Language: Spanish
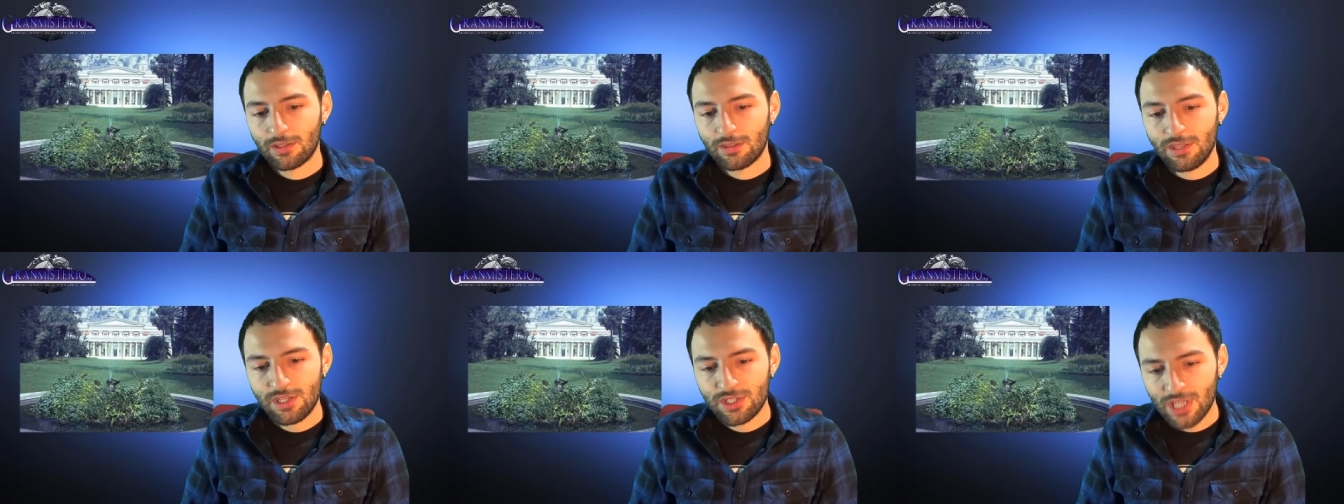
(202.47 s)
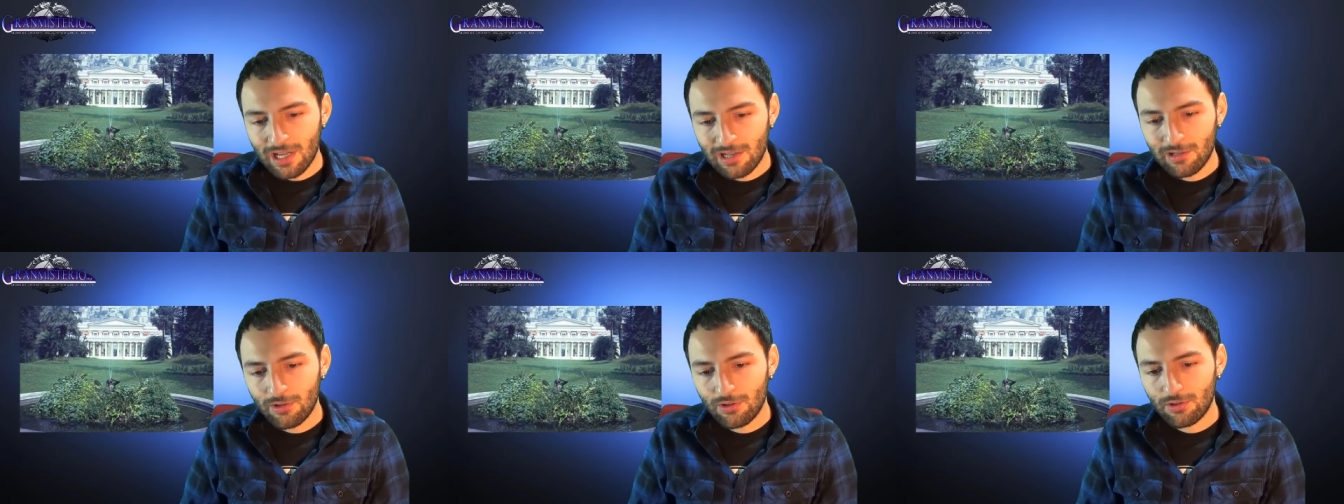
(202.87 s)

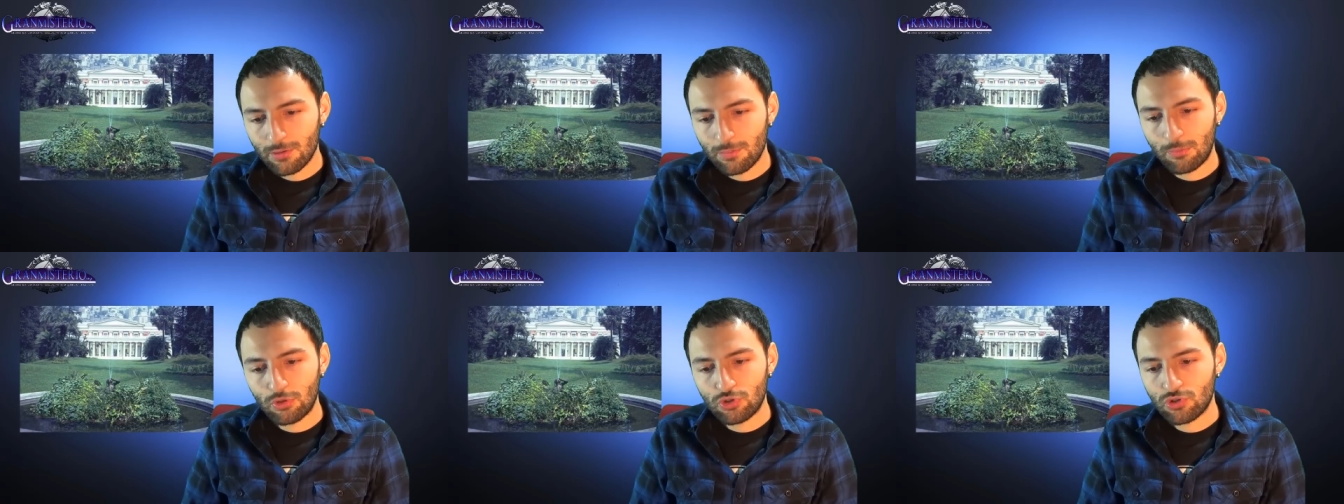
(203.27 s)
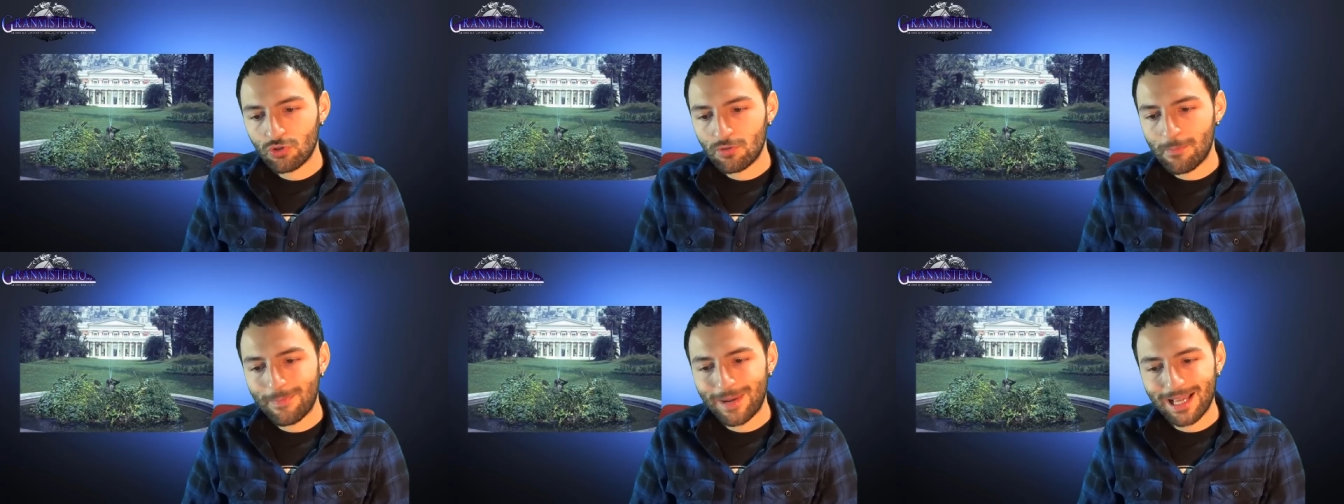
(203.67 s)
Disangro
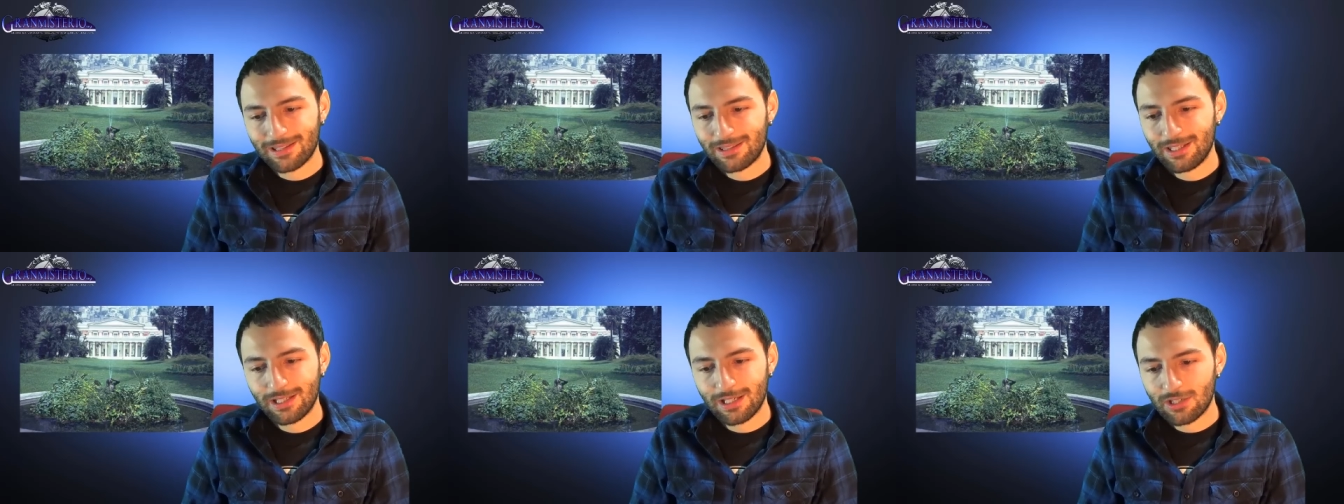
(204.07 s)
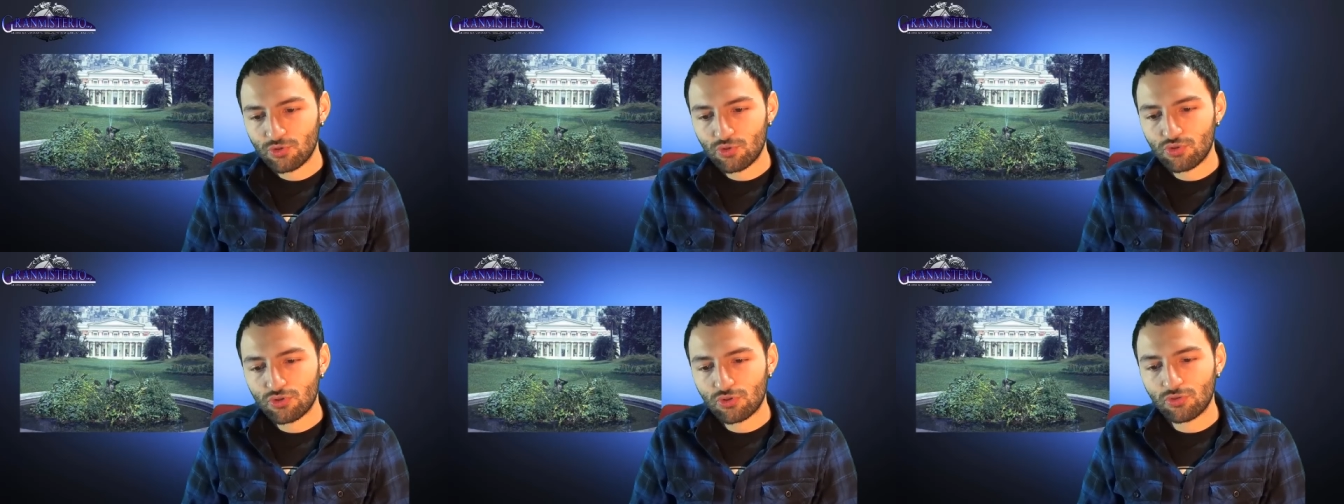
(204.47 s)
puso en práctica
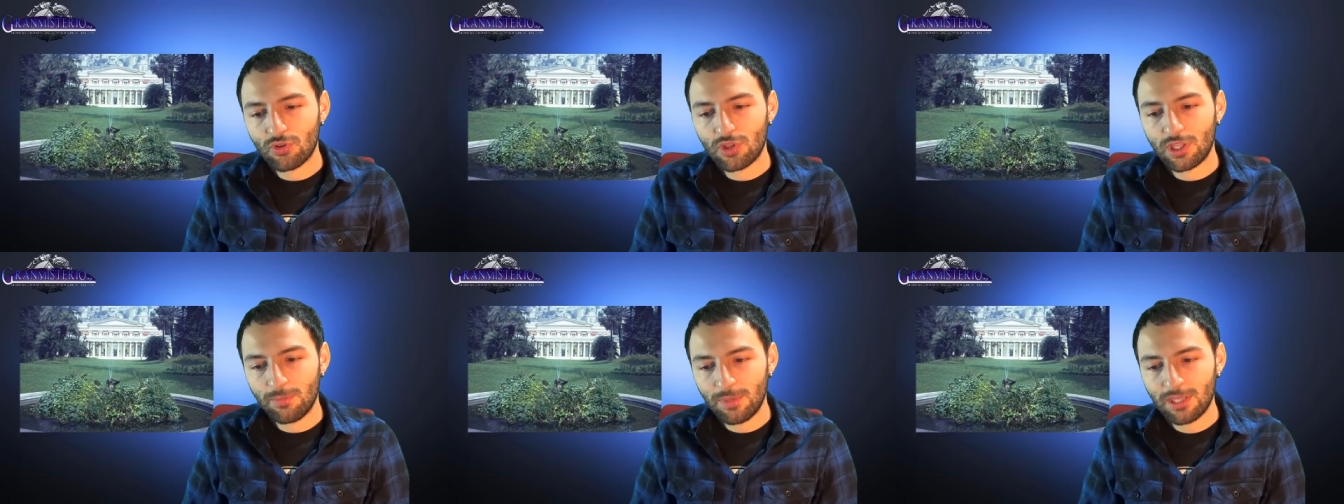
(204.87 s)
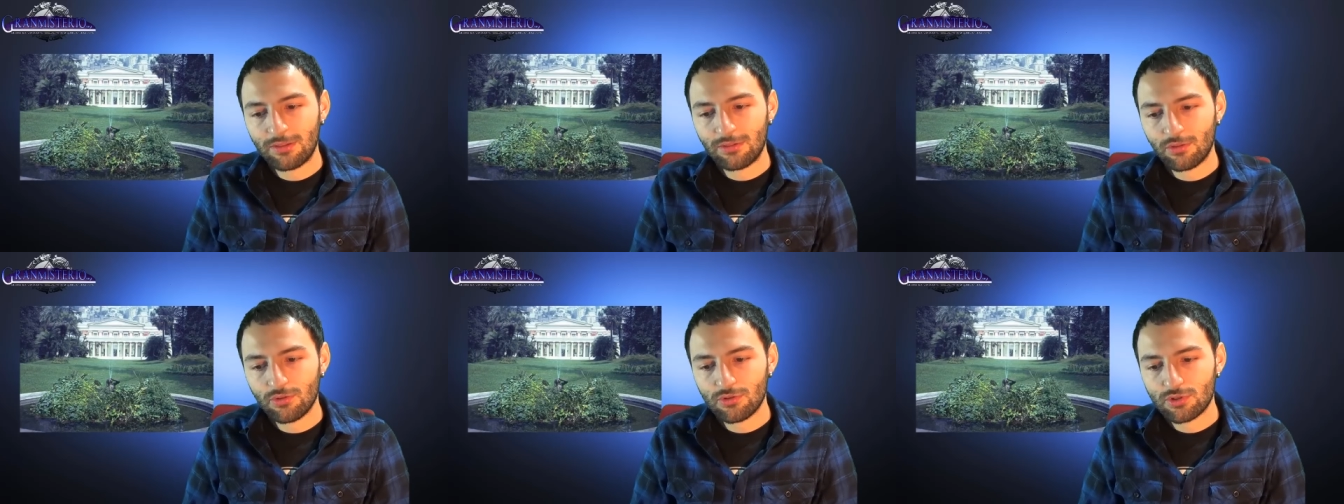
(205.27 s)
sus
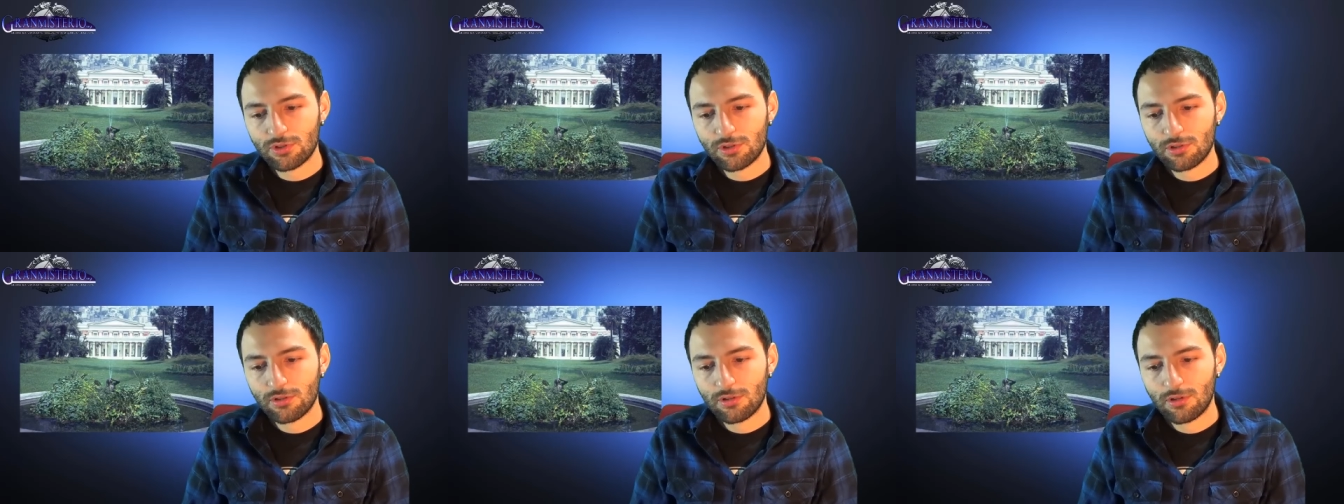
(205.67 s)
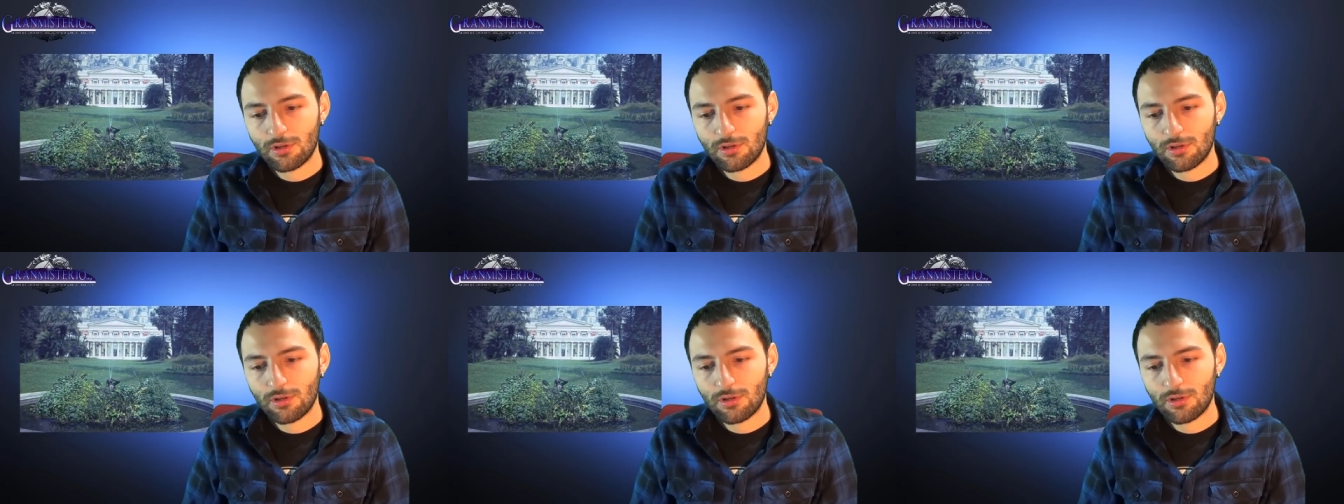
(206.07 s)
conocimientos